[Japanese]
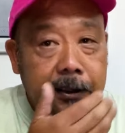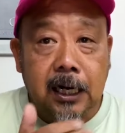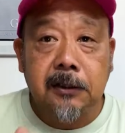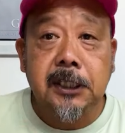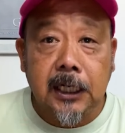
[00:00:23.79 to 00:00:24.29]

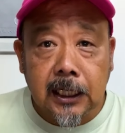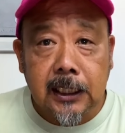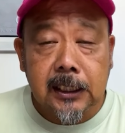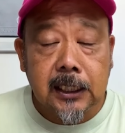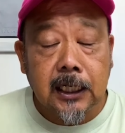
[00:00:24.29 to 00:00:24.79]
あるじゃない
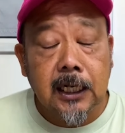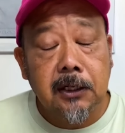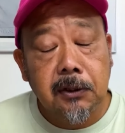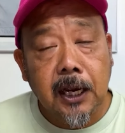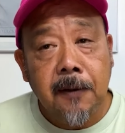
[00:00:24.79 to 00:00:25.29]
ですか。な
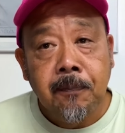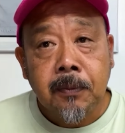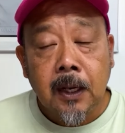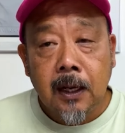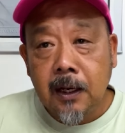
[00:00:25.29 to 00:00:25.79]
ので、
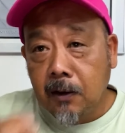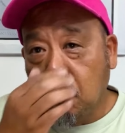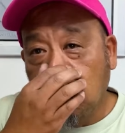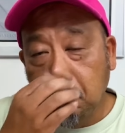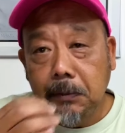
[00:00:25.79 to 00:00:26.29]

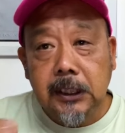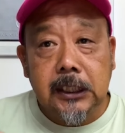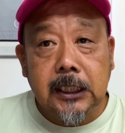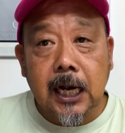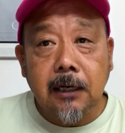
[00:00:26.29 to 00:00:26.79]
こう、
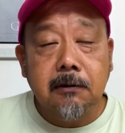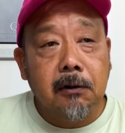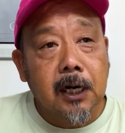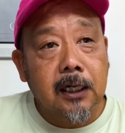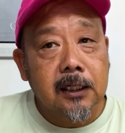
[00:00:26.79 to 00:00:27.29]
短く
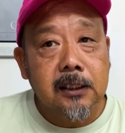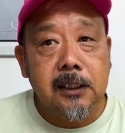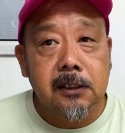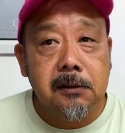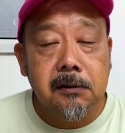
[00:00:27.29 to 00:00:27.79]
お話
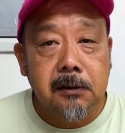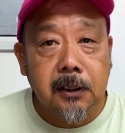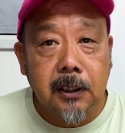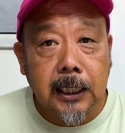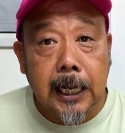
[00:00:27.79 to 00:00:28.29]
しするって
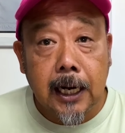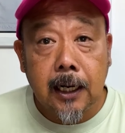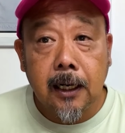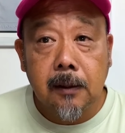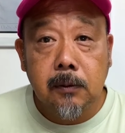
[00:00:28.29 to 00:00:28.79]
いうのはなか
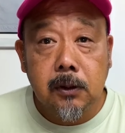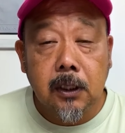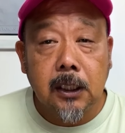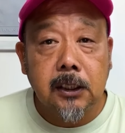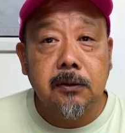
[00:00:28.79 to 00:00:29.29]
なか難
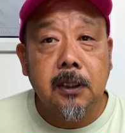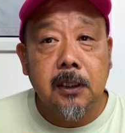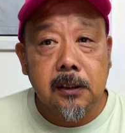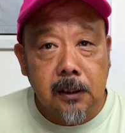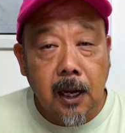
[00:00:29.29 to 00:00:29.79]
しくて
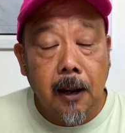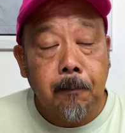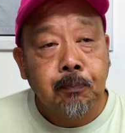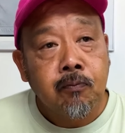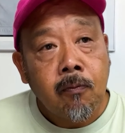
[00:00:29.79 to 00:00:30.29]
ですね。
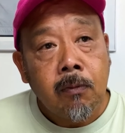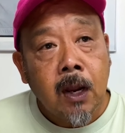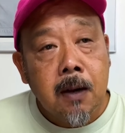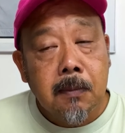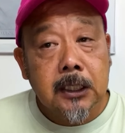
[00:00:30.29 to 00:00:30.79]

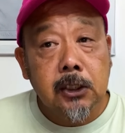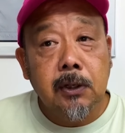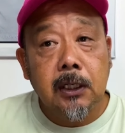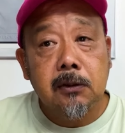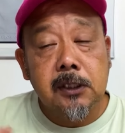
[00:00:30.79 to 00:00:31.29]
まあ、
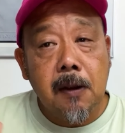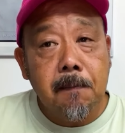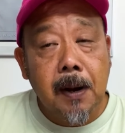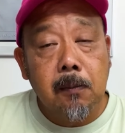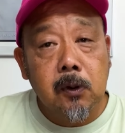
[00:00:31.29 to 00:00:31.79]
ジグヘッド全
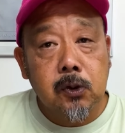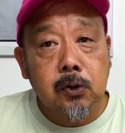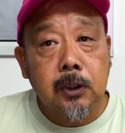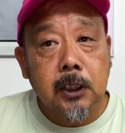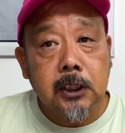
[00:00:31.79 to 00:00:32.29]
般も
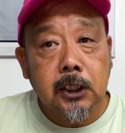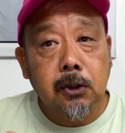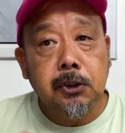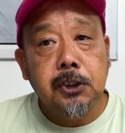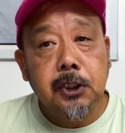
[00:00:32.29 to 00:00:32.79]
そうだし、
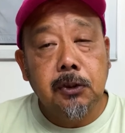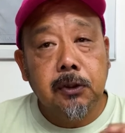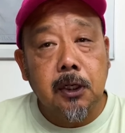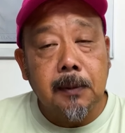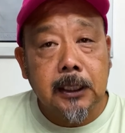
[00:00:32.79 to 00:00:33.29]
魚種によっ
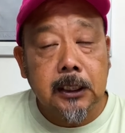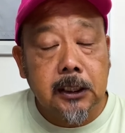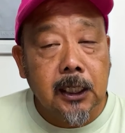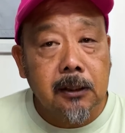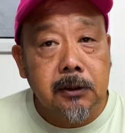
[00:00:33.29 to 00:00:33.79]
てまた
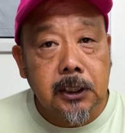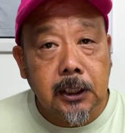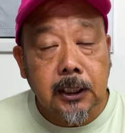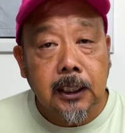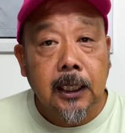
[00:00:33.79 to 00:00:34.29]
違う
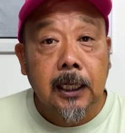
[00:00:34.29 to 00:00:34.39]
し、